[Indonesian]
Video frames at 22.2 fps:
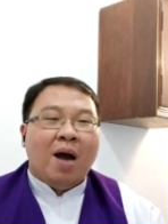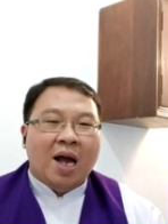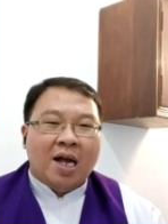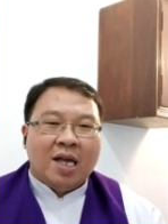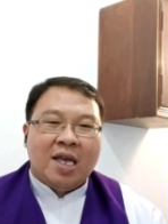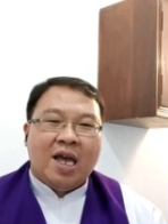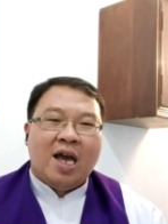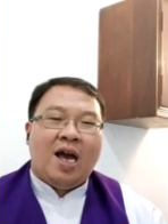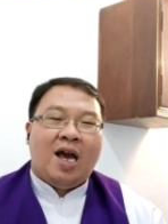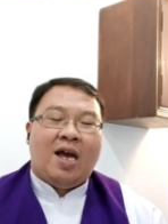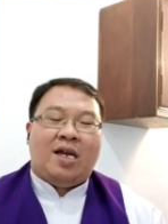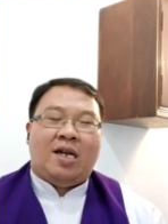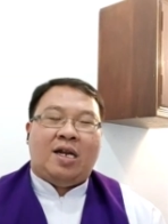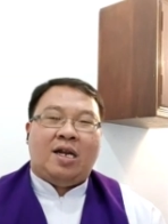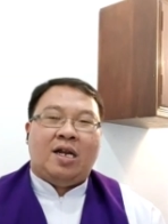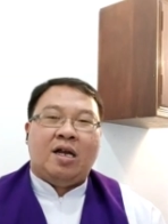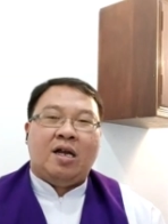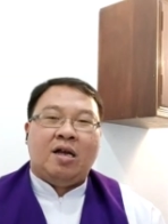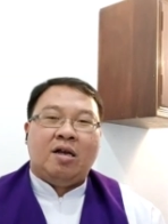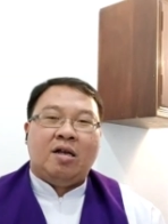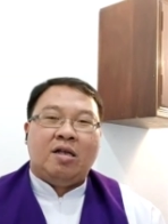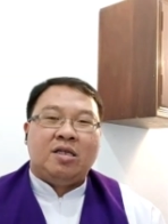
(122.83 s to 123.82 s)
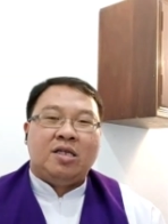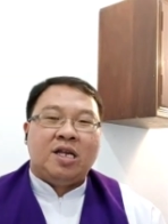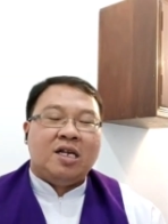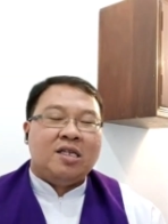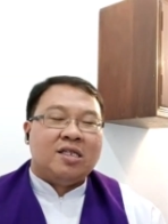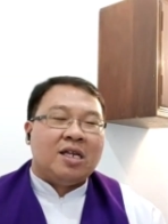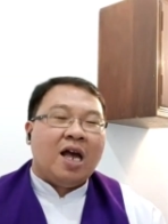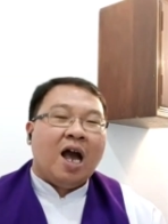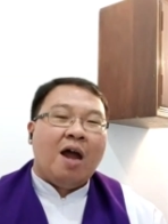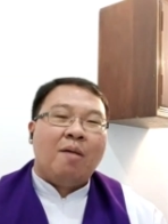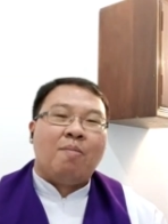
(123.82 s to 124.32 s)
kebahagiaan
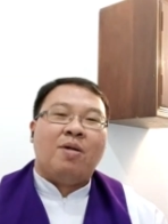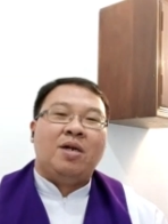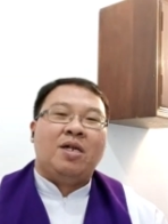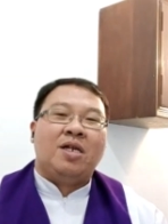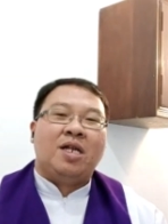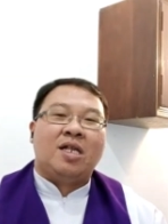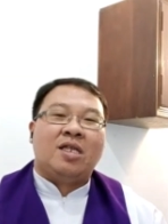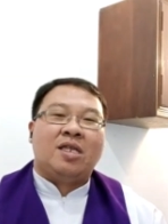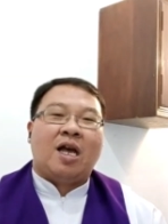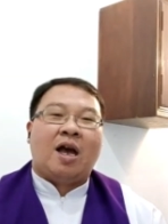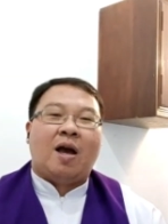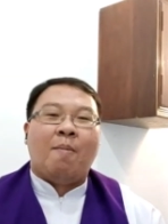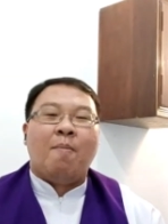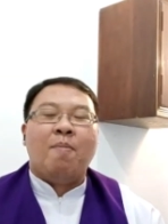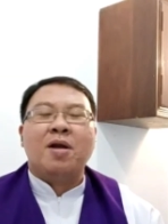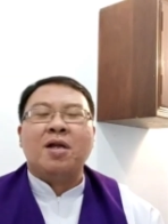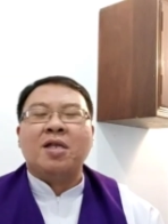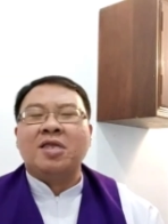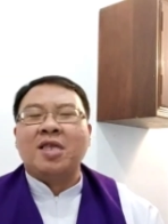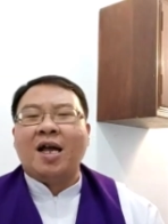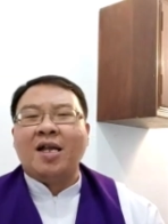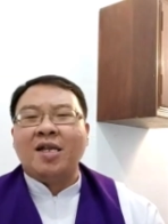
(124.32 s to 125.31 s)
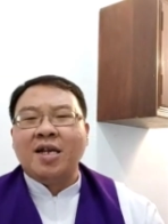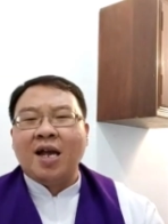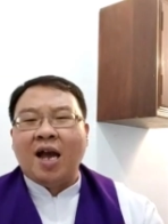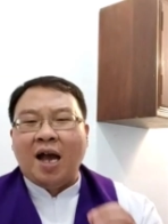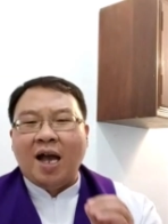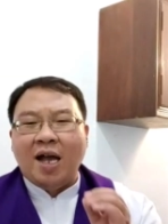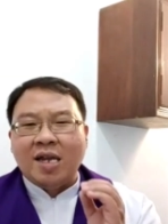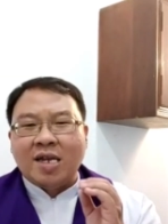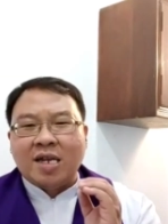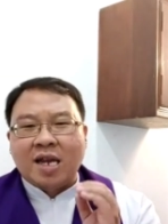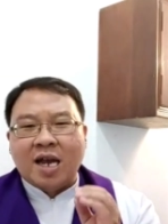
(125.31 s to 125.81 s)
dia sangat menderita
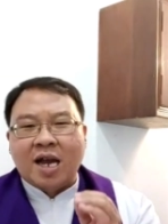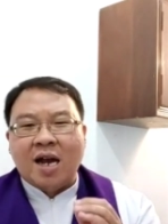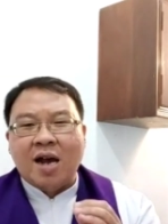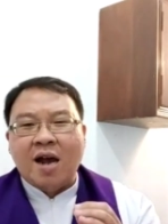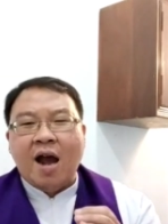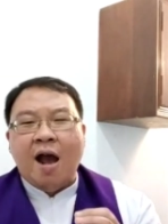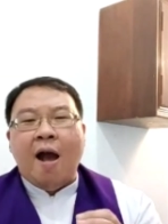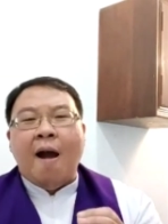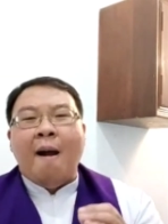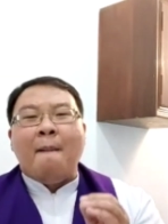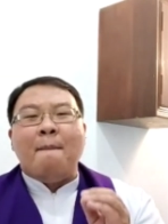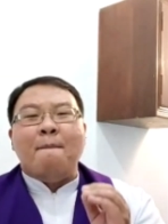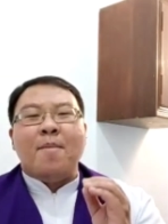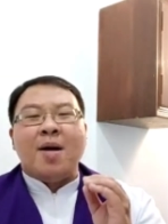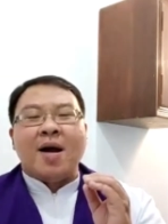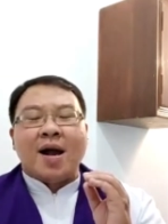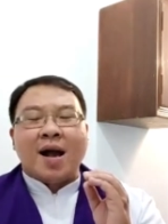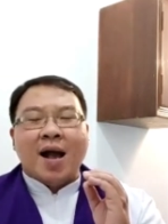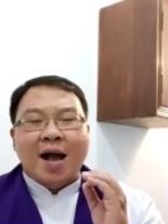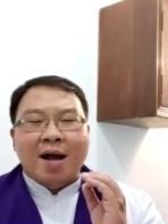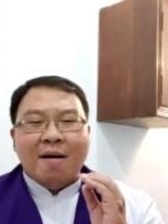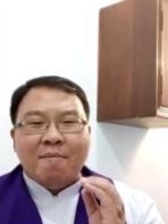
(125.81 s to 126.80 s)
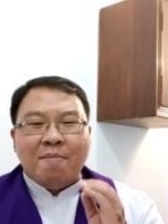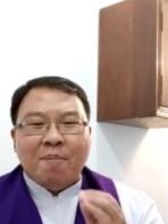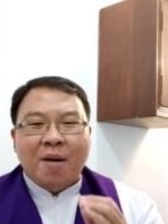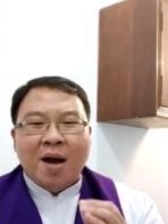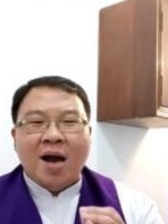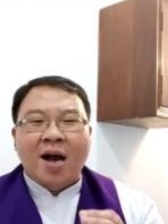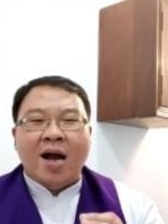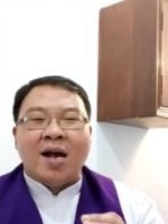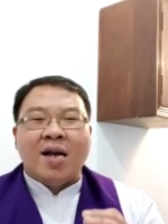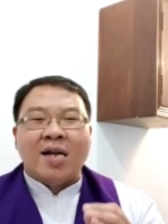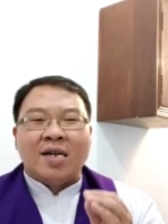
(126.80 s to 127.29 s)
pertanyaannya
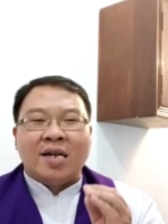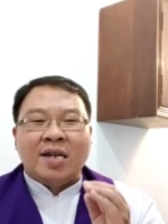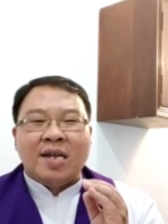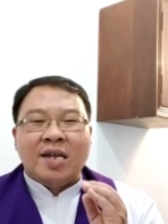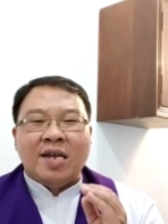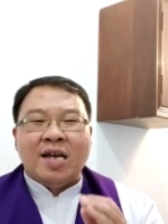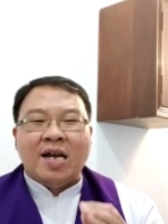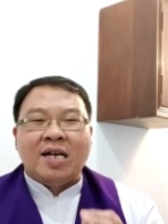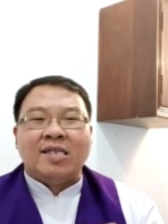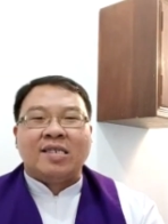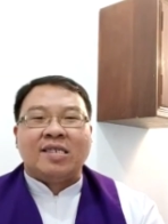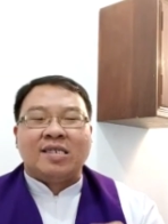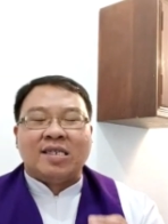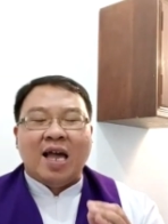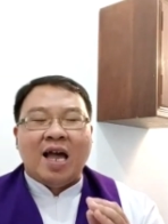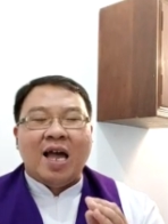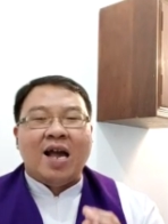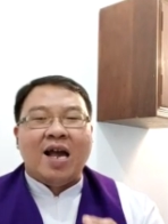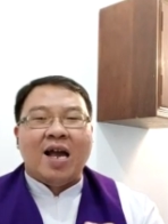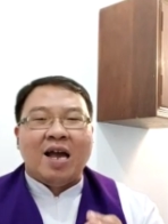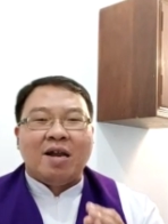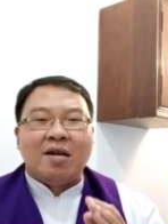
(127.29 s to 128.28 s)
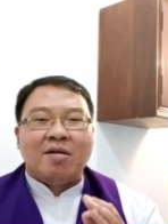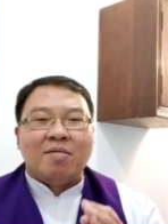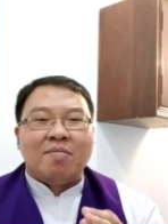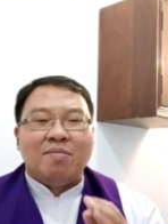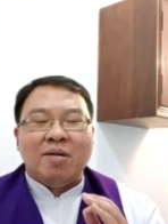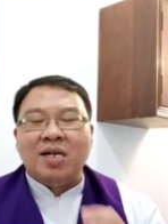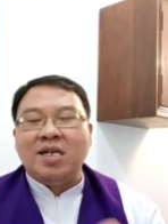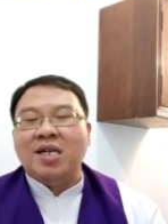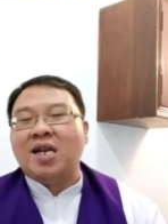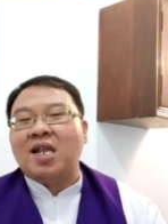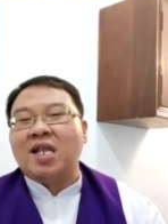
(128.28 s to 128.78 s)
mengapa dia sangat
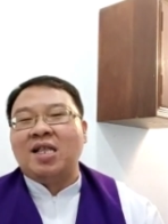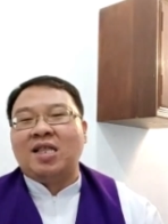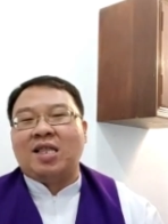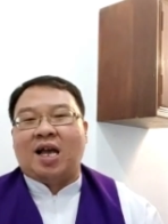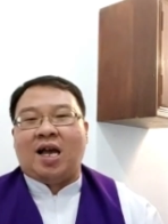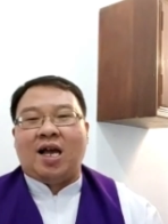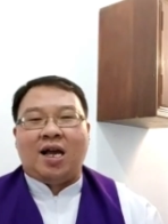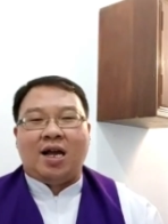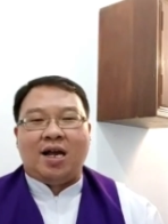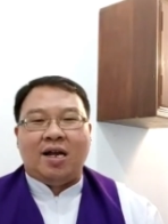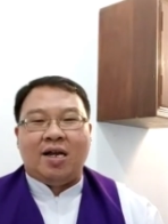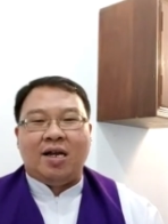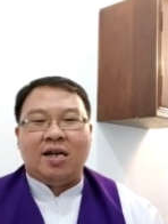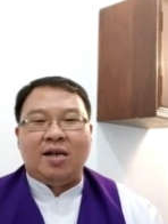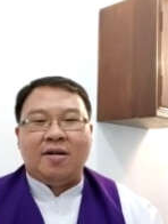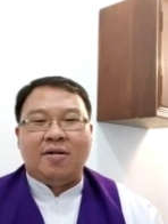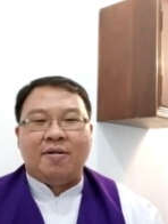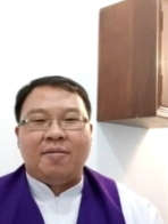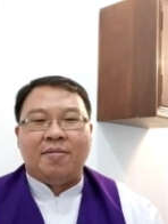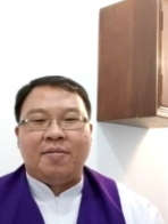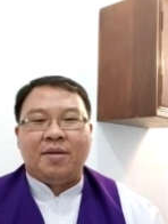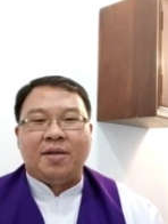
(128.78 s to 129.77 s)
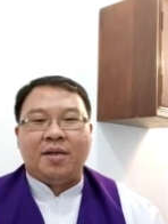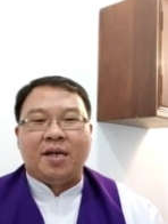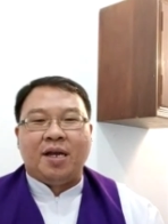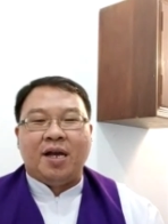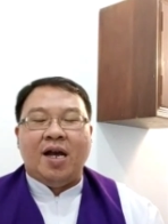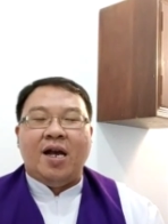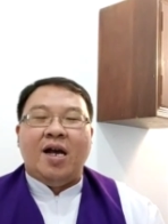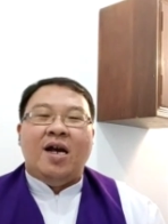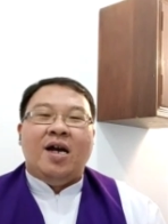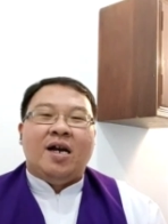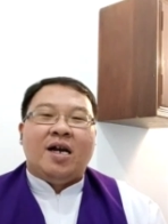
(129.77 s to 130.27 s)
menderita
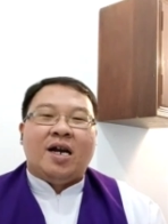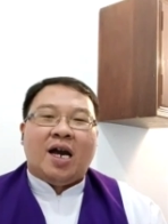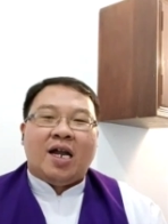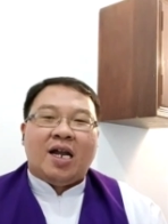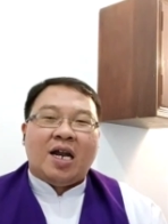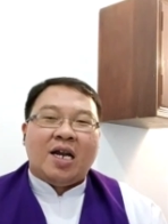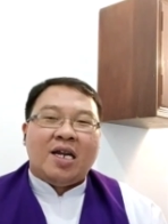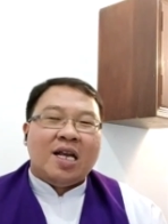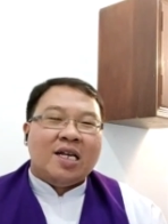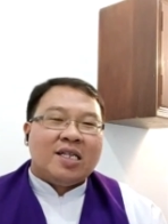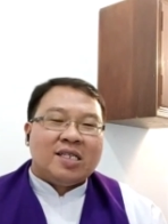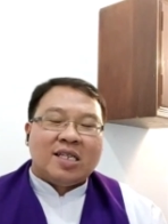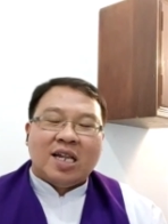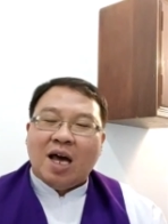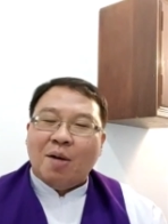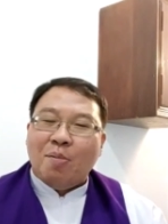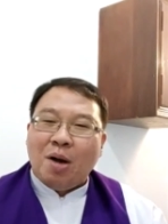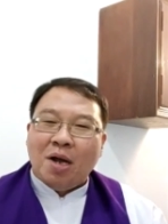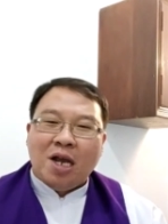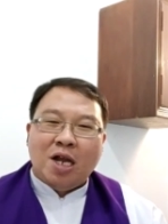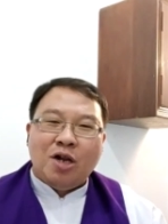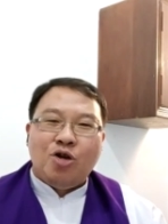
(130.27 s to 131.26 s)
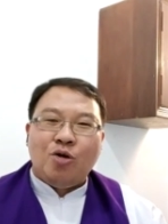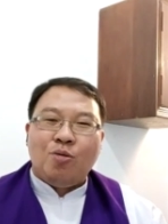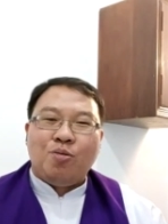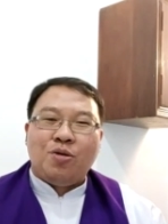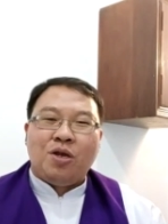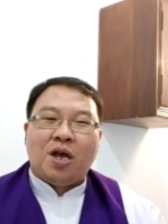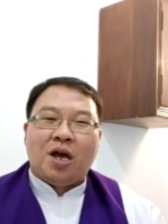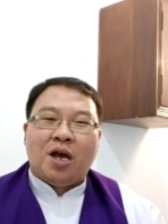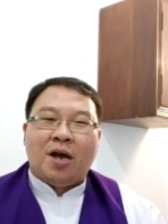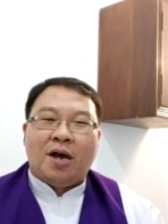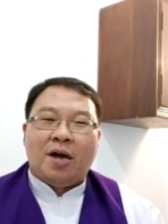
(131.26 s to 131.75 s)
karena dia selama
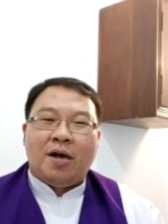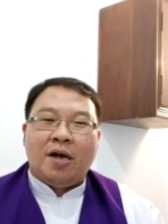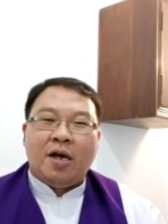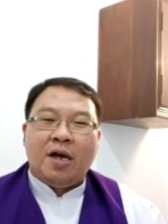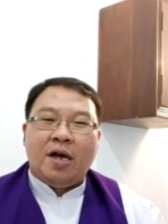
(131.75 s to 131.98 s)
hidupnya